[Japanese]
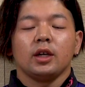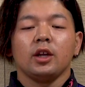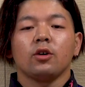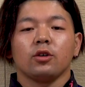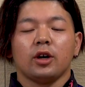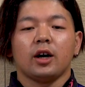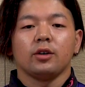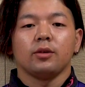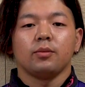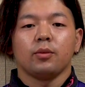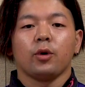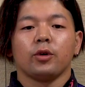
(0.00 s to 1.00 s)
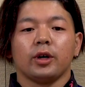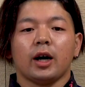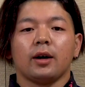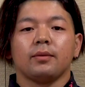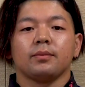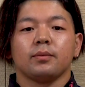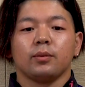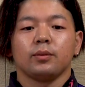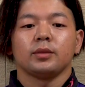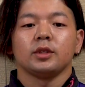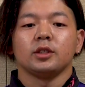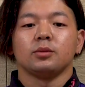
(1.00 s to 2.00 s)
威力のあるボールが
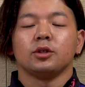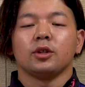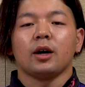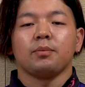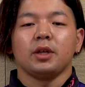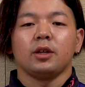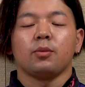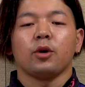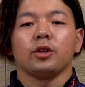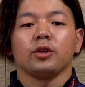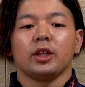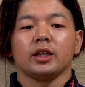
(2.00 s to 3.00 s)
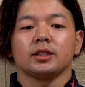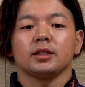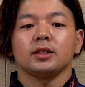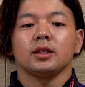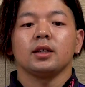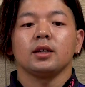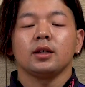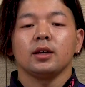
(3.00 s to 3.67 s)
自分のアピールポイントです。